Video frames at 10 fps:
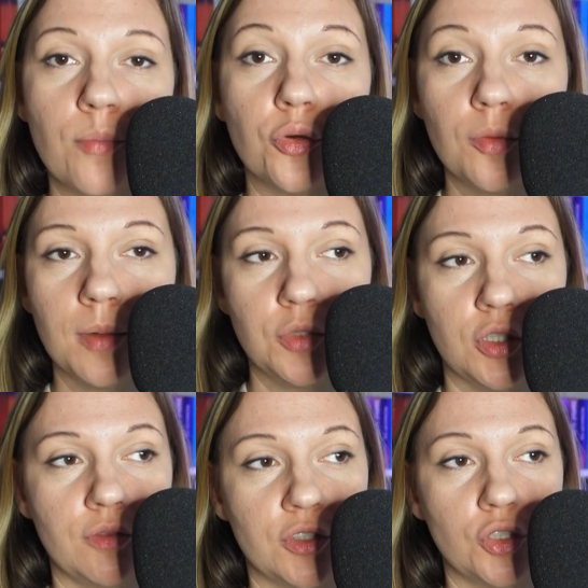Podoba mi
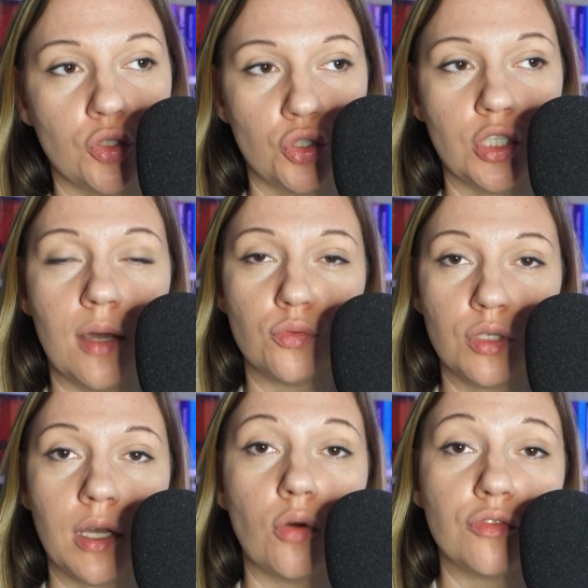się właśnie to, że
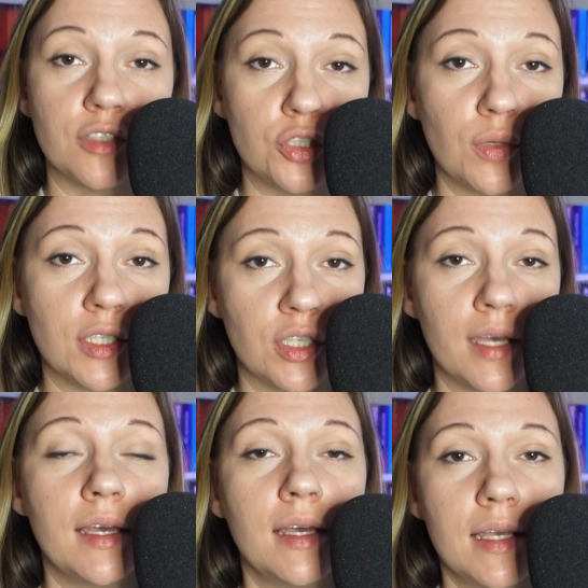autorka odważyła
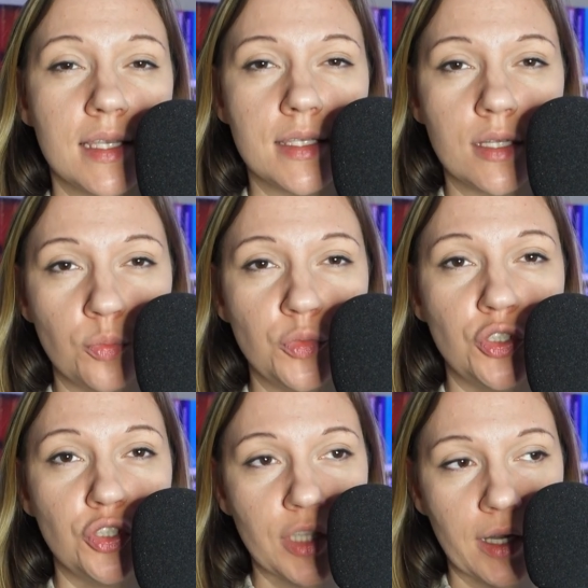się
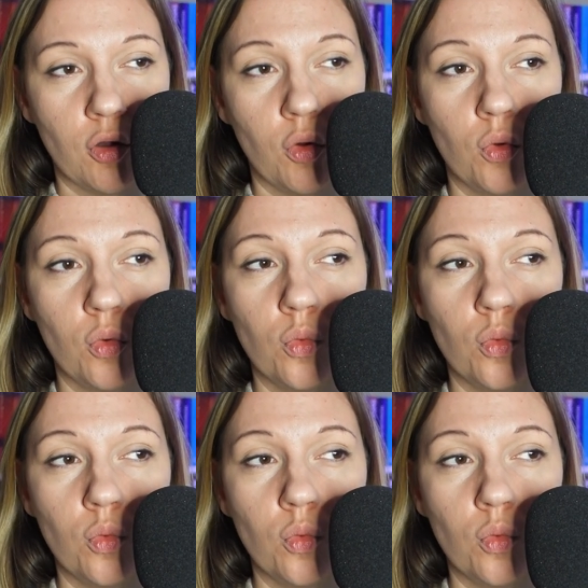zrobić taką,